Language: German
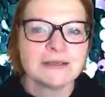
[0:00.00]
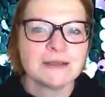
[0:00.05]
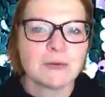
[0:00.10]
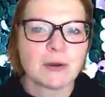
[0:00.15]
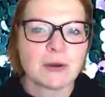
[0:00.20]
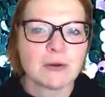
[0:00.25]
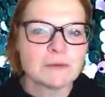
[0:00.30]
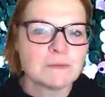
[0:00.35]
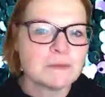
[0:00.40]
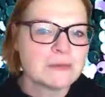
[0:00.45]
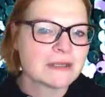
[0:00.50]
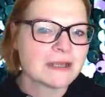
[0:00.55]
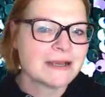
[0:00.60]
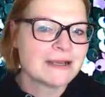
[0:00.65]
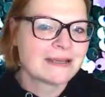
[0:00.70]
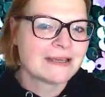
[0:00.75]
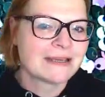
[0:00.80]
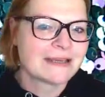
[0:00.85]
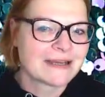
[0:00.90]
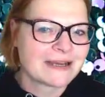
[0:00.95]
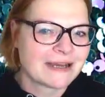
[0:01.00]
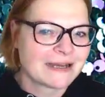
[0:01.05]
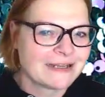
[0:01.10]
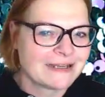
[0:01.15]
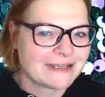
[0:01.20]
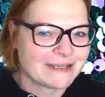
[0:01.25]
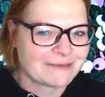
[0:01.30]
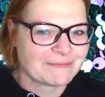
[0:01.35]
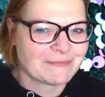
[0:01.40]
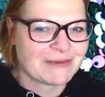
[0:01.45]
Ihr braucht mich eigentlich gar
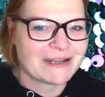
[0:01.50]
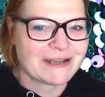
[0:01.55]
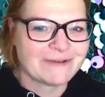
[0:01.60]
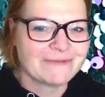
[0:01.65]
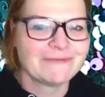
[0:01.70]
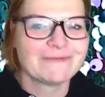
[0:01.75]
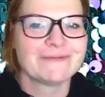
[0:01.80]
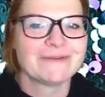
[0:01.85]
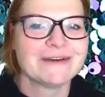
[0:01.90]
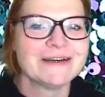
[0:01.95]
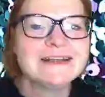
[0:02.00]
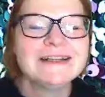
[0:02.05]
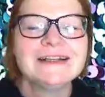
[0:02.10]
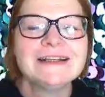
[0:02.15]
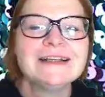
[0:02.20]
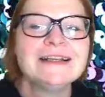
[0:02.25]
nicht mehr dafür.